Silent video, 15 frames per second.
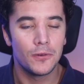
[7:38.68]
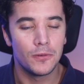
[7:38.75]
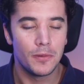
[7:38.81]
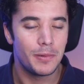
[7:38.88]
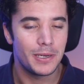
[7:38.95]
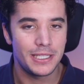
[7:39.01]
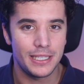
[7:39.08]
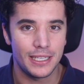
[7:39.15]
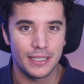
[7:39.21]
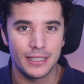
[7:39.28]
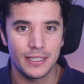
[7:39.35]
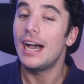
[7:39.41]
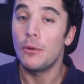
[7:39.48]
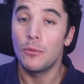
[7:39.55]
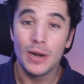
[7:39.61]
como presidente.
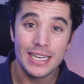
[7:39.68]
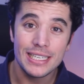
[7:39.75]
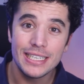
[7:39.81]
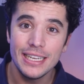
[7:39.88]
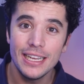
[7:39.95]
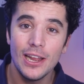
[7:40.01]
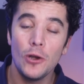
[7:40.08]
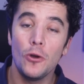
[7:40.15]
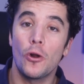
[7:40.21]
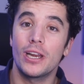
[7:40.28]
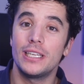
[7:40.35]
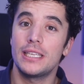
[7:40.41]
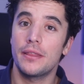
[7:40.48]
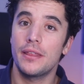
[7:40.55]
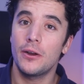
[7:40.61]
Aún así, lo
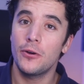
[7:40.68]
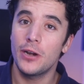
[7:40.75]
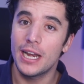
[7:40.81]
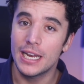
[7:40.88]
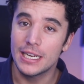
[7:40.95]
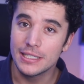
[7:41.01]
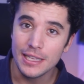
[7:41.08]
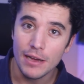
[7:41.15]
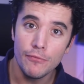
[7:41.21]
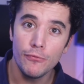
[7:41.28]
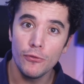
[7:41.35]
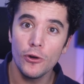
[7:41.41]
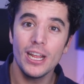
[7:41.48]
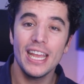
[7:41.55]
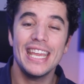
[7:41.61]
rechazaron en Stanford